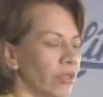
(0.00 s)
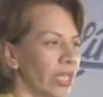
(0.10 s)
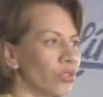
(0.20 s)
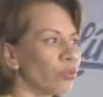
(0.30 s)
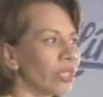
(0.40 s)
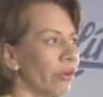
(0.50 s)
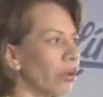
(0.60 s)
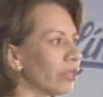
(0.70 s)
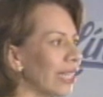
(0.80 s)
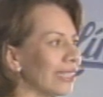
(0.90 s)
Es un
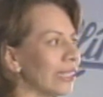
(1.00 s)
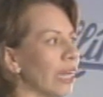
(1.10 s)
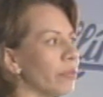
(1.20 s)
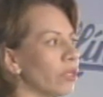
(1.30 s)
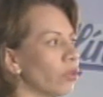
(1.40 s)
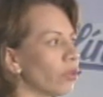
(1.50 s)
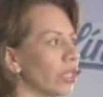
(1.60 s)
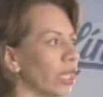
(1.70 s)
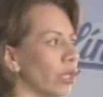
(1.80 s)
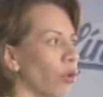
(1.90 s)
trabajo tan dinámico
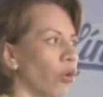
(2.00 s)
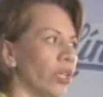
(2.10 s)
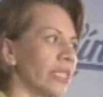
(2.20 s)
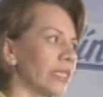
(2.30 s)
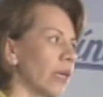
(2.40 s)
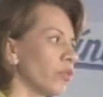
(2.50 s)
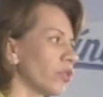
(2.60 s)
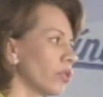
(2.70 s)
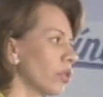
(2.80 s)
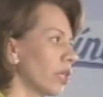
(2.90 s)
que hoy
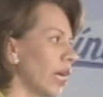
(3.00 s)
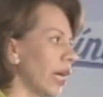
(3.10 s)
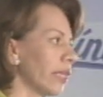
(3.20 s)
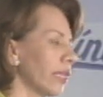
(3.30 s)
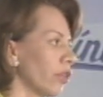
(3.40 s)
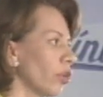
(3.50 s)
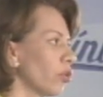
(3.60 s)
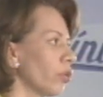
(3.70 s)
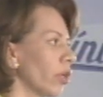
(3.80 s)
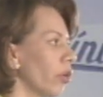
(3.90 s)
estamos dando
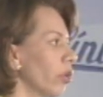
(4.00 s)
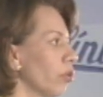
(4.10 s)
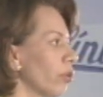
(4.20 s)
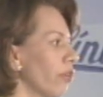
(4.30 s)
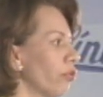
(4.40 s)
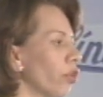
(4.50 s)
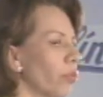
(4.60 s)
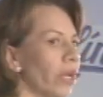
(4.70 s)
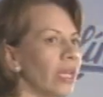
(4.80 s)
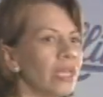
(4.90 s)
el cuidado de una
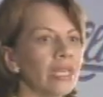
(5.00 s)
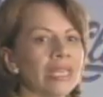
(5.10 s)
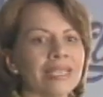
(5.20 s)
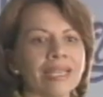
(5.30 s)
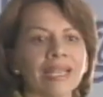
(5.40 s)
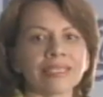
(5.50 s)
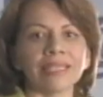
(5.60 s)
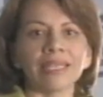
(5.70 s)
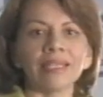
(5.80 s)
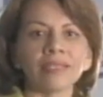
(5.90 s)
forma y en la
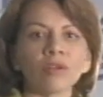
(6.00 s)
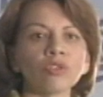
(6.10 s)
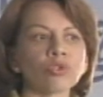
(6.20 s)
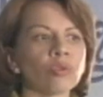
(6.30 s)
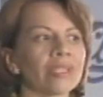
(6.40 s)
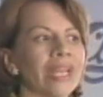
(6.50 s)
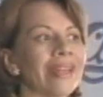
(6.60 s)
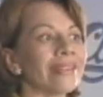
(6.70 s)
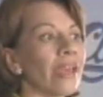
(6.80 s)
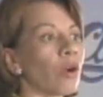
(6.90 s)
siguiente
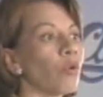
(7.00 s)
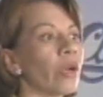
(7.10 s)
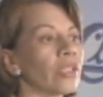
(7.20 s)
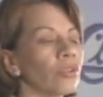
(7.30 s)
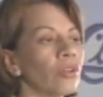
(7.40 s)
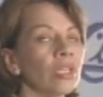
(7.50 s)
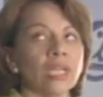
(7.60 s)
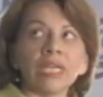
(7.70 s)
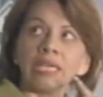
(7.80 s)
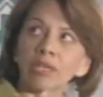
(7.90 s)
consulta, de acuerdo,
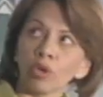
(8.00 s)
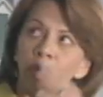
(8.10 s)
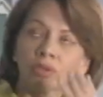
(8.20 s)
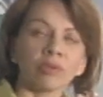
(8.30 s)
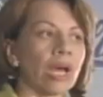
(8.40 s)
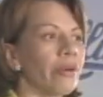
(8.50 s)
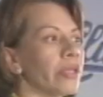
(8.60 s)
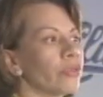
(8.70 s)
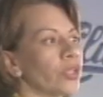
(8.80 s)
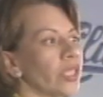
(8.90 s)
y lo van a
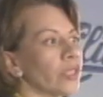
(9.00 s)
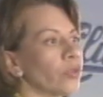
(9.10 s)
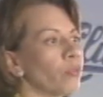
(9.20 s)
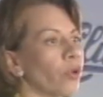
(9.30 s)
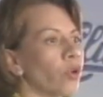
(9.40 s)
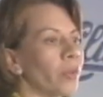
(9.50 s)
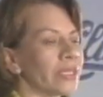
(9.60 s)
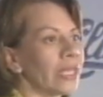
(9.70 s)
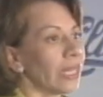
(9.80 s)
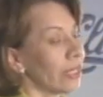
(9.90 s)
ver ustedes un poco
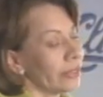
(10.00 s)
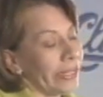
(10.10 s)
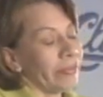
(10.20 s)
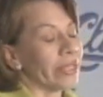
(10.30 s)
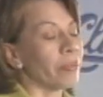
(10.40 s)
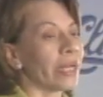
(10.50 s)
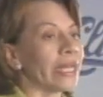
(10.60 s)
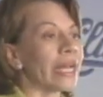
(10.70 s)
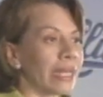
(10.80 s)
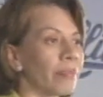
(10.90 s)
más adelante de
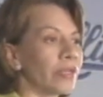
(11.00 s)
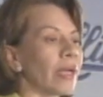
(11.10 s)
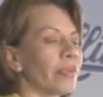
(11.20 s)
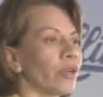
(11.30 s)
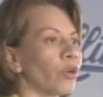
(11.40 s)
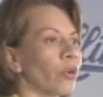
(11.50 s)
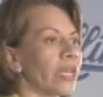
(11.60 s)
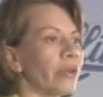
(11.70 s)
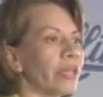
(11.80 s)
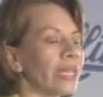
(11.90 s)
manera rápida, pero lo
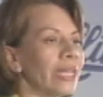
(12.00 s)
van a ver,